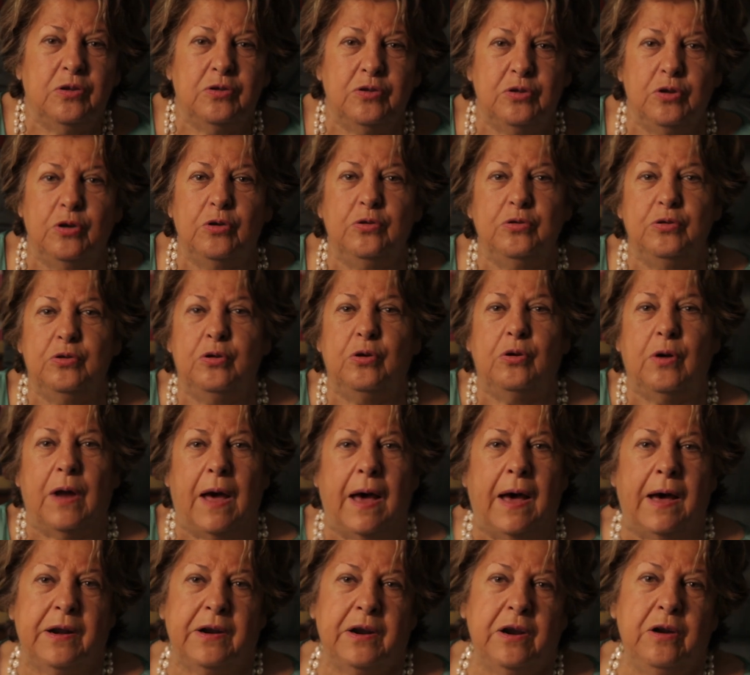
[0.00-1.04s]

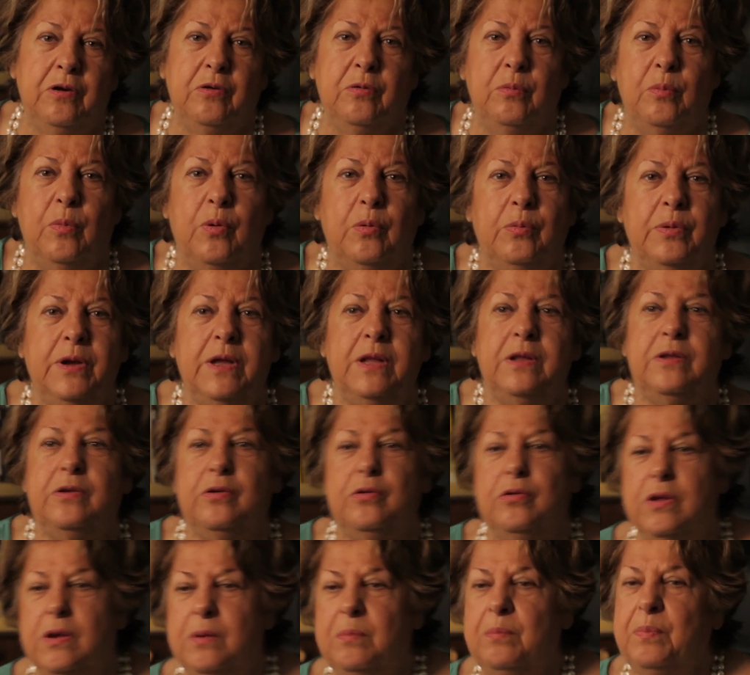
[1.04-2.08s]
dondolare in un
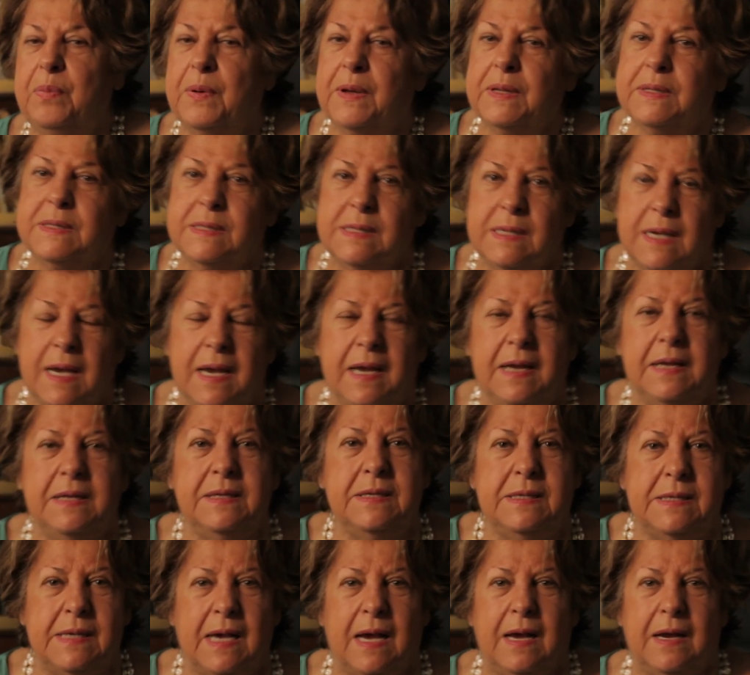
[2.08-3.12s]
momento di
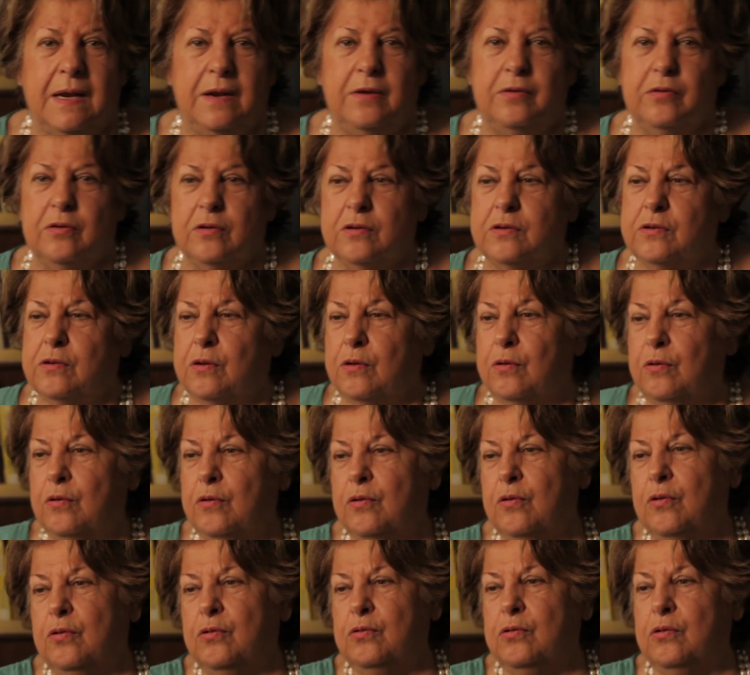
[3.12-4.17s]
impazienza, il
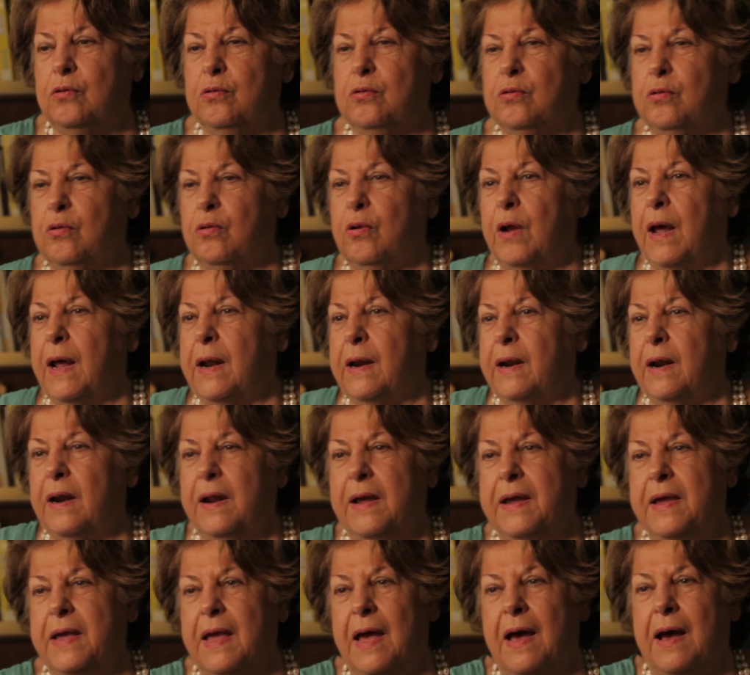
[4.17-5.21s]
nostro dondolare
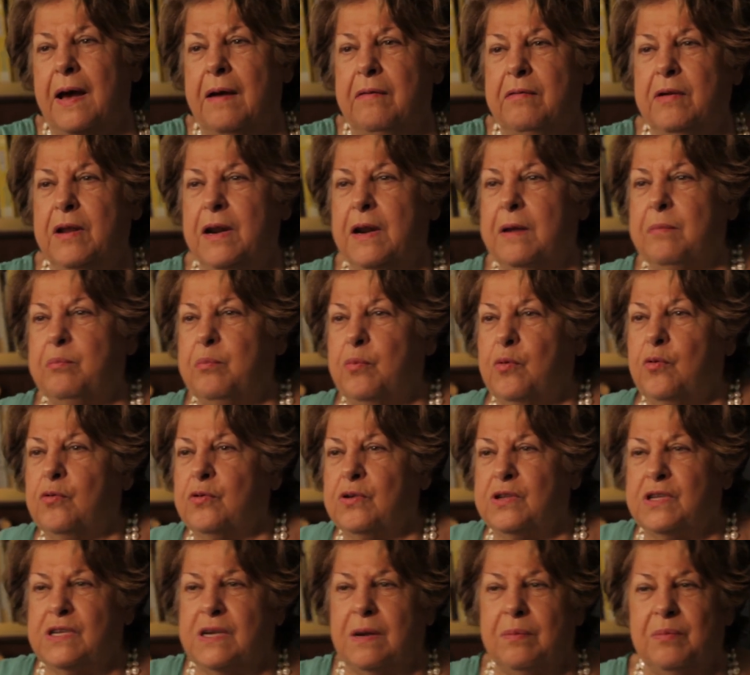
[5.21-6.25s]
le chiavi, la
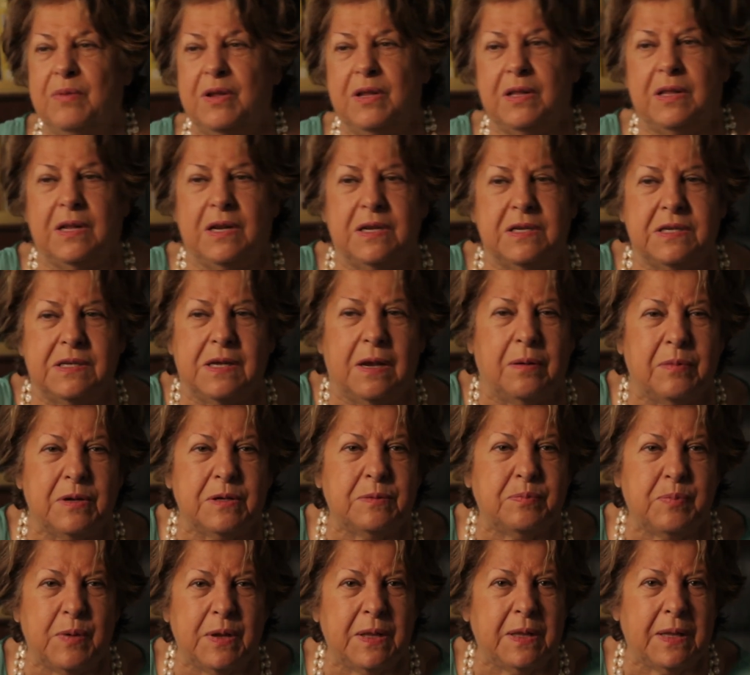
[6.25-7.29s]
borsa mentre stiamo
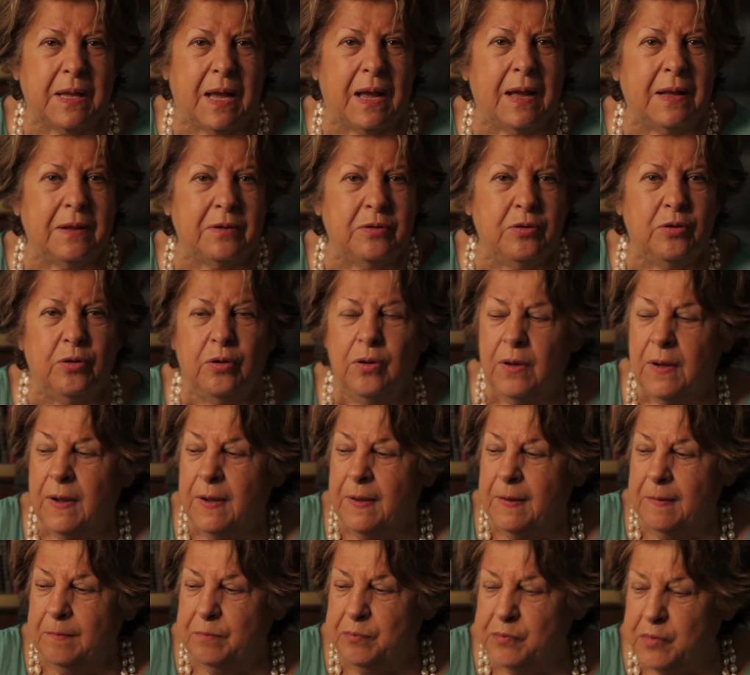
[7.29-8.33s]
aspettando,
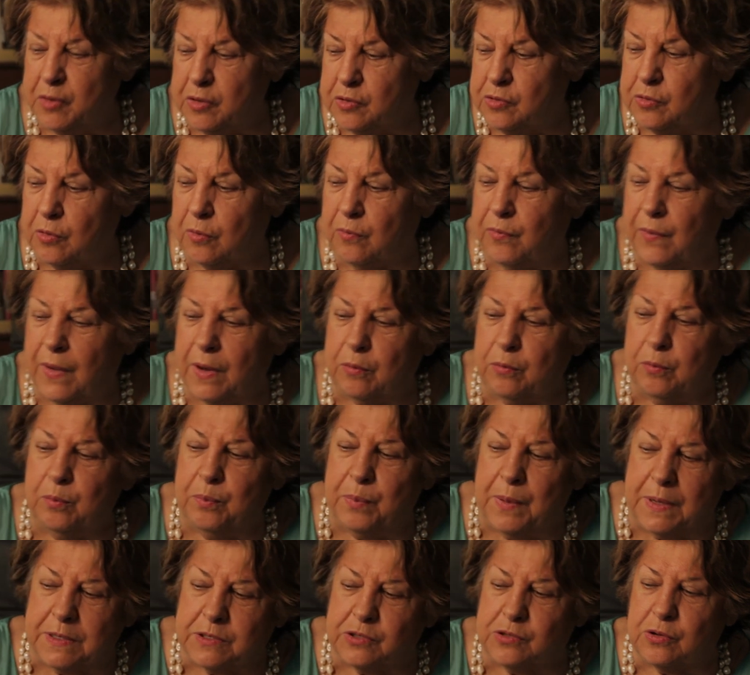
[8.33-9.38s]
il nostro fare un
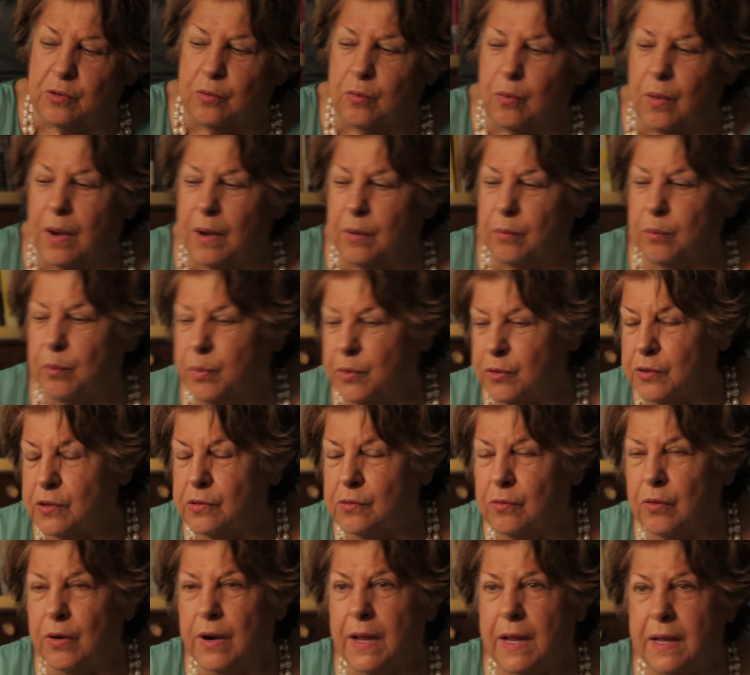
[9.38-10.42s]
passo qua, un
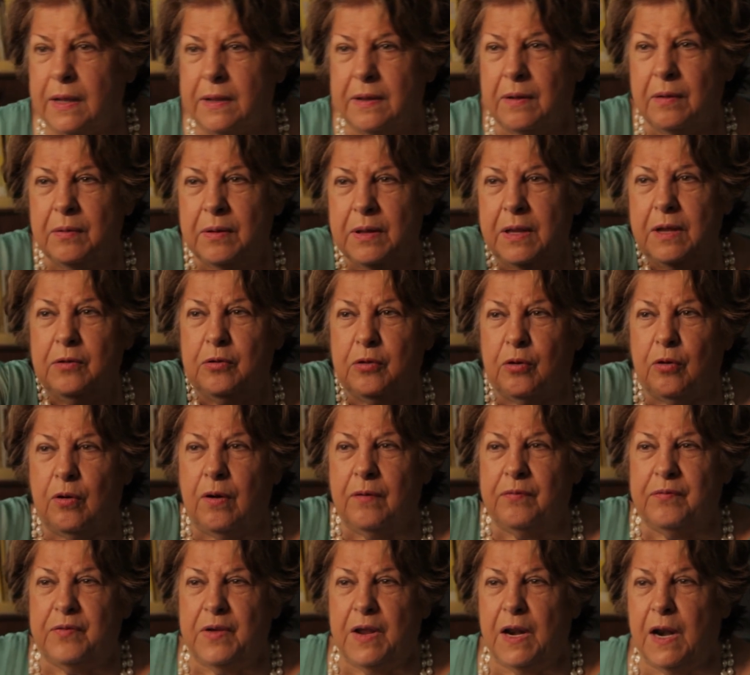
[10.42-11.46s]
passo là, dentro
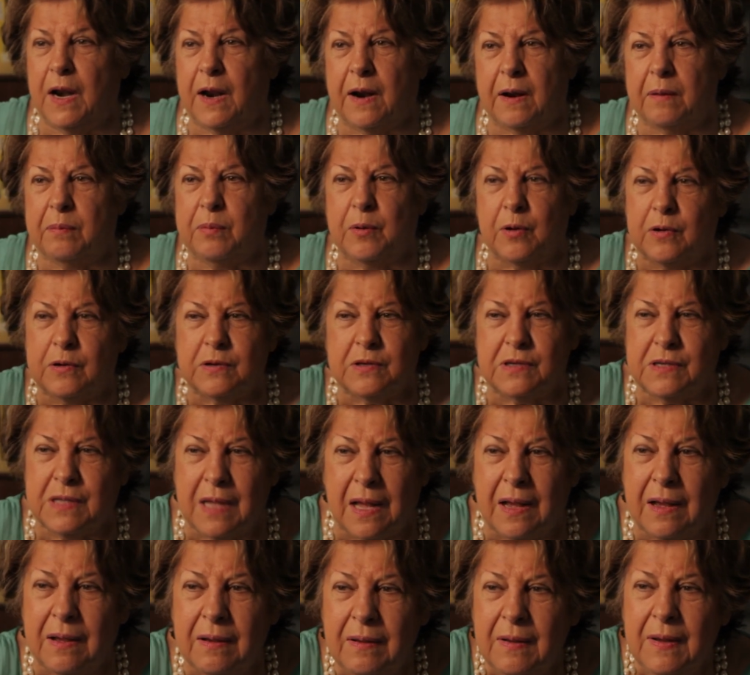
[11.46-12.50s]
la fila la
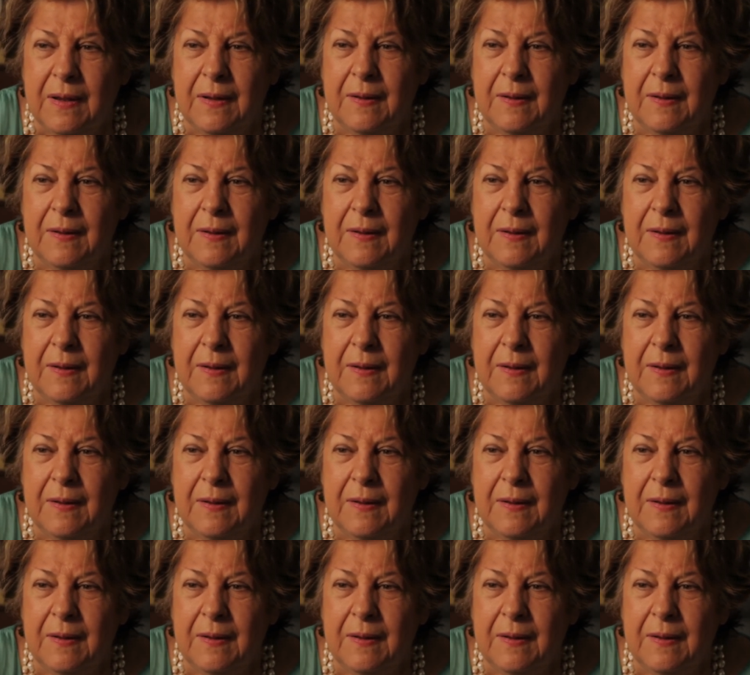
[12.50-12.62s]
posta